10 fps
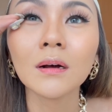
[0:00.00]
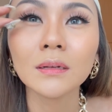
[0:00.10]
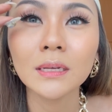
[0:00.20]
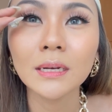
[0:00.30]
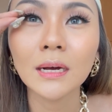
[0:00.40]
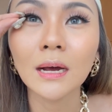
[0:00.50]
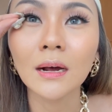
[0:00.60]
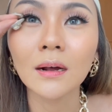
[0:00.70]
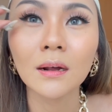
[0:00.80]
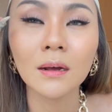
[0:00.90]
นี่นะคะ
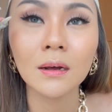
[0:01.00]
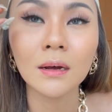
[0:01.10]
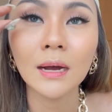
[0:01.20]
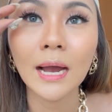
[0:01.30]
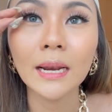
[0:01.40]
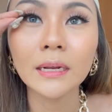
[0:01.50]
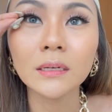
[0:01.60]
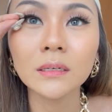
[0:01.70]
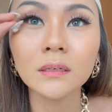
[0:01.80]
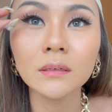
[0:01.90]
อายไลเน
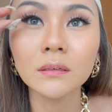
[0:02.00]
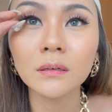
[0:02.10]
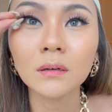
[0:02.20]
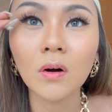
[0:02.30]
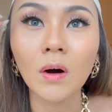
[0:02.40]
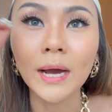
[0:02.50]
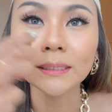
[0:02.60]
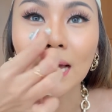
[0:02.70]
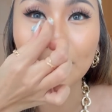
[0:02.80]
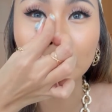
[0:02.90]
อร์ของอาย
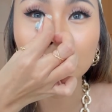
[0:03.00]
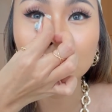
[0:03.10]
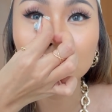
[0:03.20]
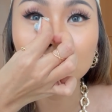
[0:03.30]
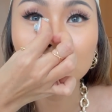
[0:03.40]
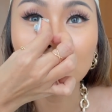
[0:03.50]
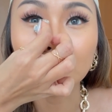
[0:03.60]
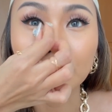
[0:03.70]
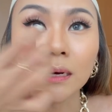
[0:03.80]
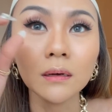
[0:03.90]
ตา มันก็จะติด
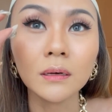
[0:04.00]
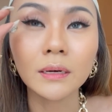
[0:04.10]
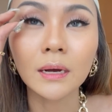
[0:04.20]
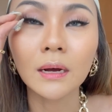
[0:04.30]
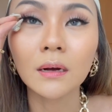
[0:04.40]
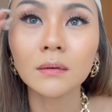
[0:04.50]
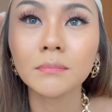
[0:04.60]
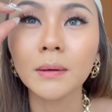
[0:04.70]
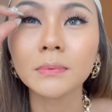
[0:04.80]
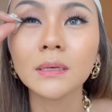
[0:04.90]
ไปเลยนะคะ
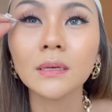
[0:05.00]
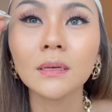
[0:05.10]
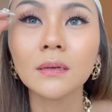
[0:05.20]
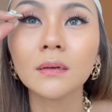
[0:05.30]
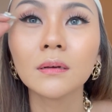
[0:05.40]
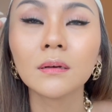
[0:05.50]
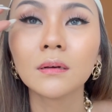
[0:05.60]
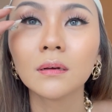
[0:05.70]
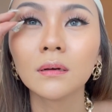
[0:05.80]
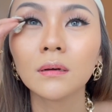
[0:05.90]
แบบที่
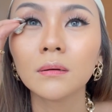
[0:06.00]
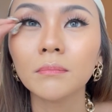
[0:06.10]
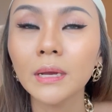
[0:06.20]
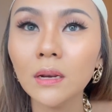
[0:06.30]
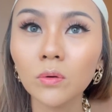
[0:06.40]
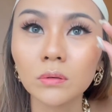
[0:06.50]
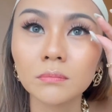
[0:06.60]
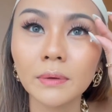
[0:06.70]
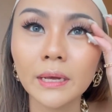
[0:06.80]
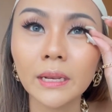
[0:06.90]
ไม่หลุด
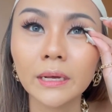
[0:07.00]
ไม่อะไร